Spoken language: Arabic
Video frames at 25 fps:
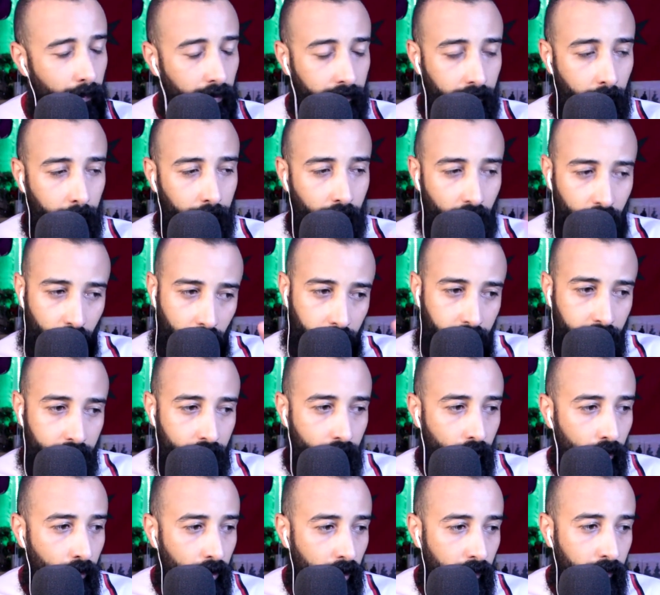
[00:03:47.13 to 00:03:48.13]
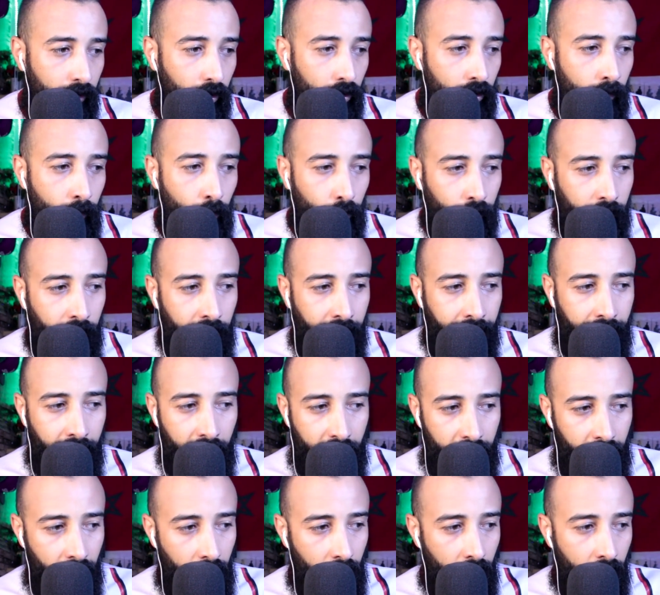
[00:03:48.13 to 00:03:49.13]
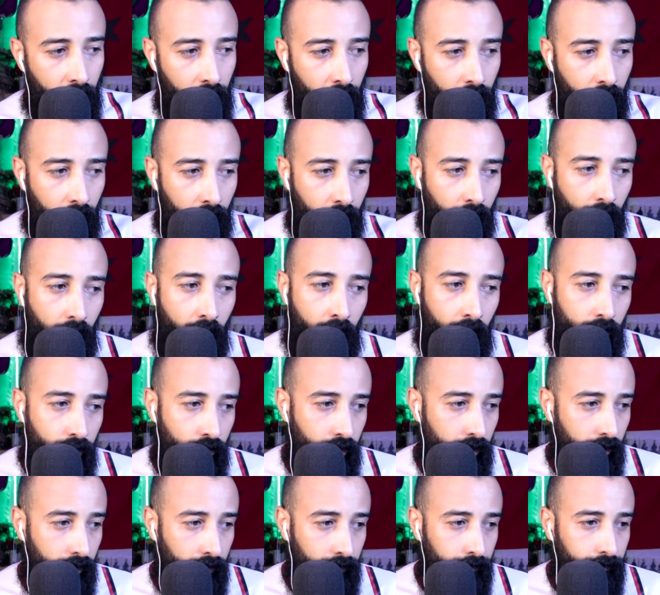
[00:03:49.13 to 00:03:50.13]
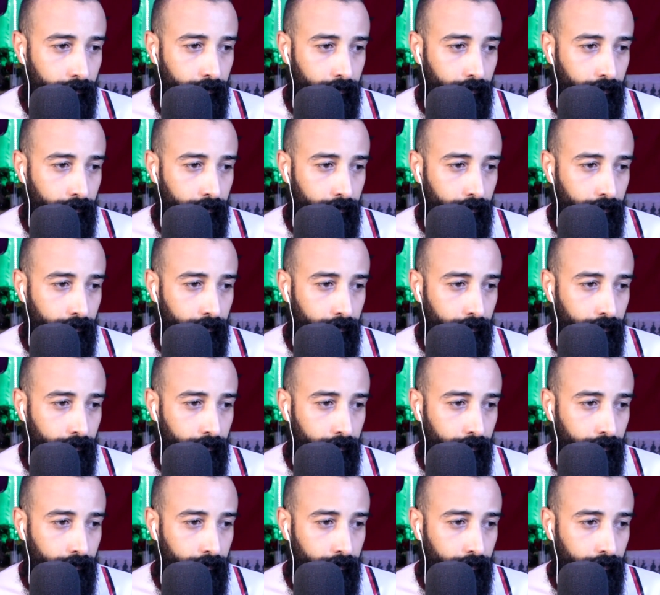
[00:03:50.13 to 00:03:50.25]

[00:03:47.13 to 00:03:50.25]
ما فهمتهاش تفسروا لي في الكومونتير الناس ديال الجي